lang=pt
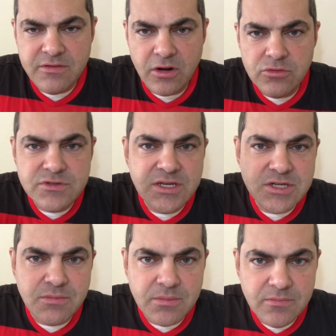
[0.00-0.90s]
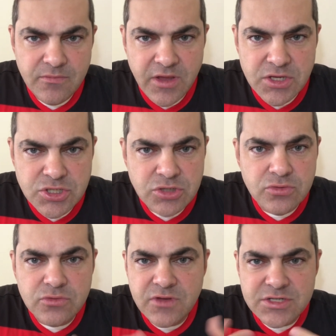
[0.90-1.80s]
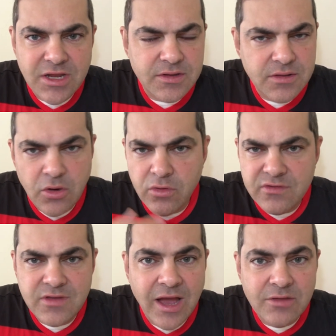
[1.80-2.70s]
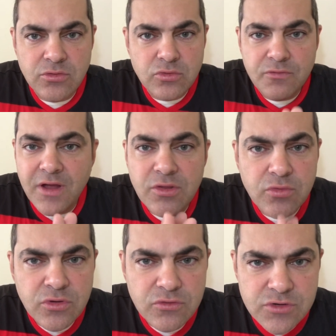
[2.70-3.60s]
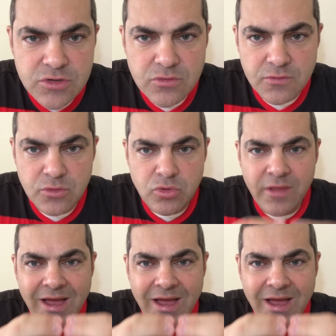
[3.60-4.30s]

Araújo seja vendido, seja negociado. não estou falando isso, gente. Estou